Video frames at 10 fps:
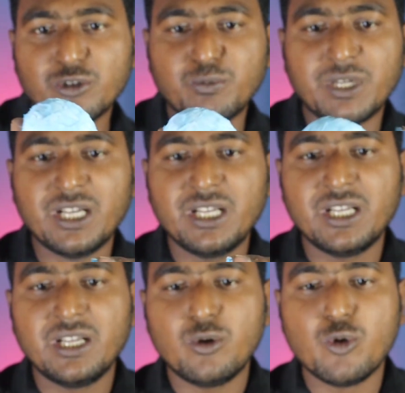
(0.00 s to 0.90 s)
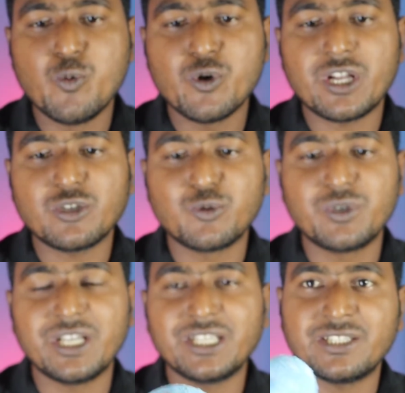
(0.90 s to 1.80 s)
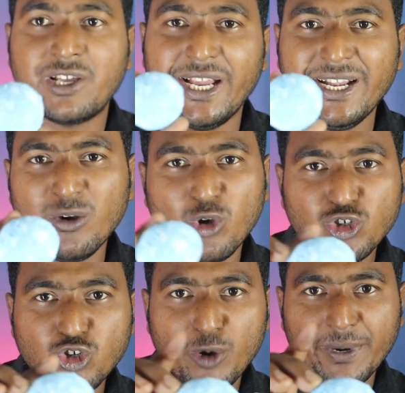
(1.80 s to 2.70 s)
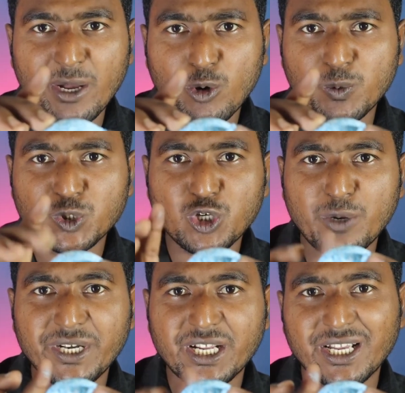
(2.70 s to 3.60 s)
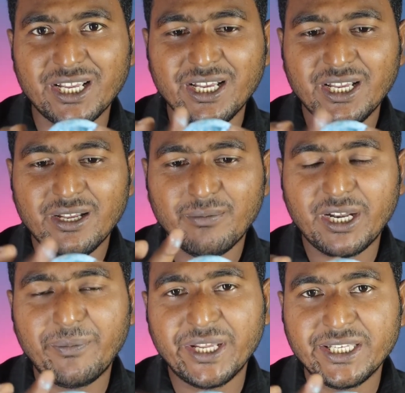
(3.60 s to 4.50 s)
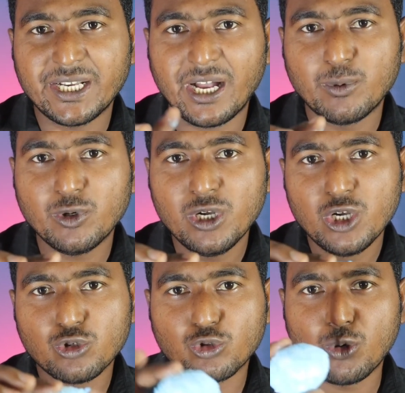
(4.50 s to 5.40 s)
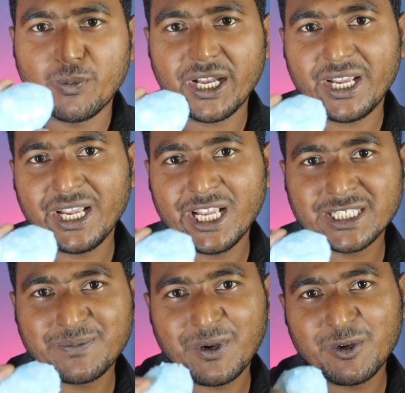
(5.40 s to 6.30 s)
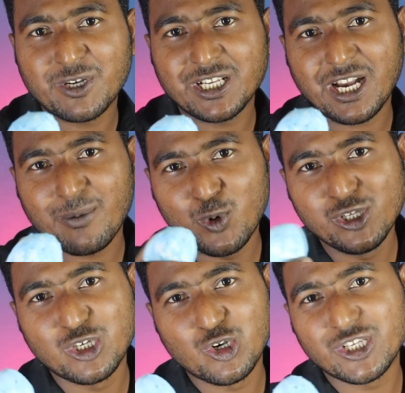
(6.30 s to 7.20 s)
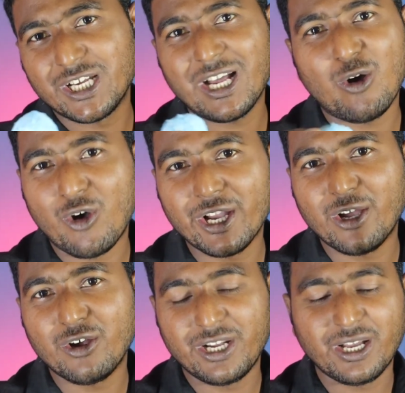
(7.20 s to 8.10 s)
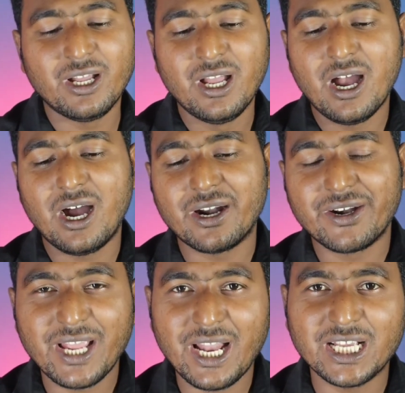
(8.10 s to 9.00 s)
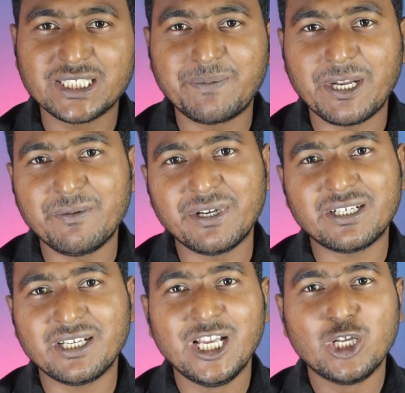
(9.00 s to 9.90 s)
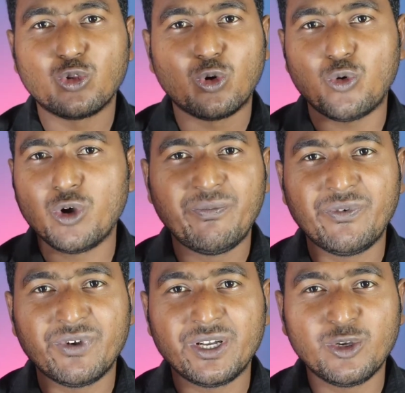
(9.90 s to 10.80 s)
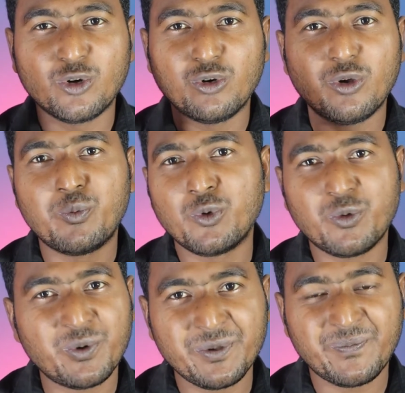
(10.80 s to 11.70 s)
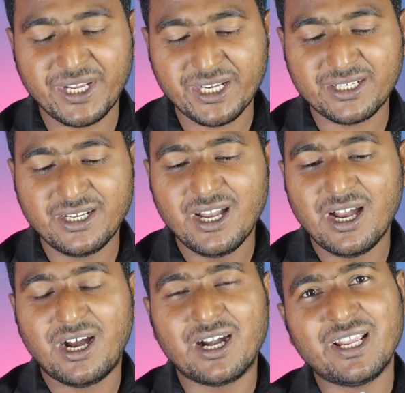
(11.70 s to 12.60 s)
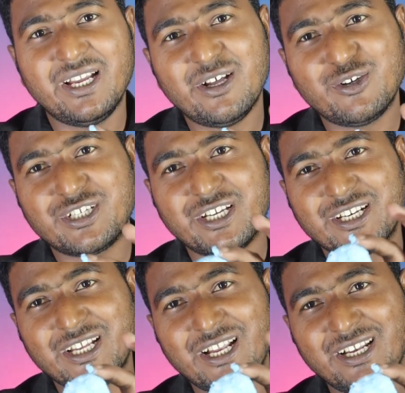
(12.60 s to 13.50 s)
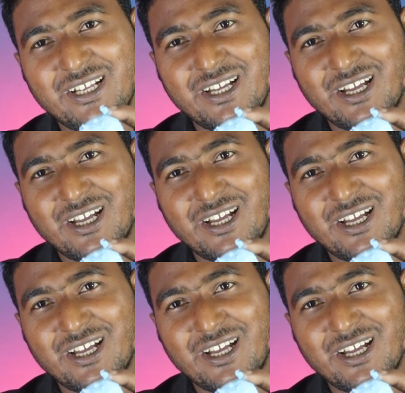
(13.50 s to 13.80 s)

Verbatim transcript: দেখো তোমরা উপরটা শুকিয়ে গেছে তা এটা নষ্ট হবে না অবশ্যই আমি এটাকে মানে ভেজে খাবো তো তোমরা এই এক্সপেরিমেন্টটা যারা বলছিল যে এটা হয় না হয় না আর রিয়াল এক্সপেরিমেন্ট তো ওই ভিডিওগুলো পুরোপুরি ফেক আর এইটা হচ্ছে রিয়াল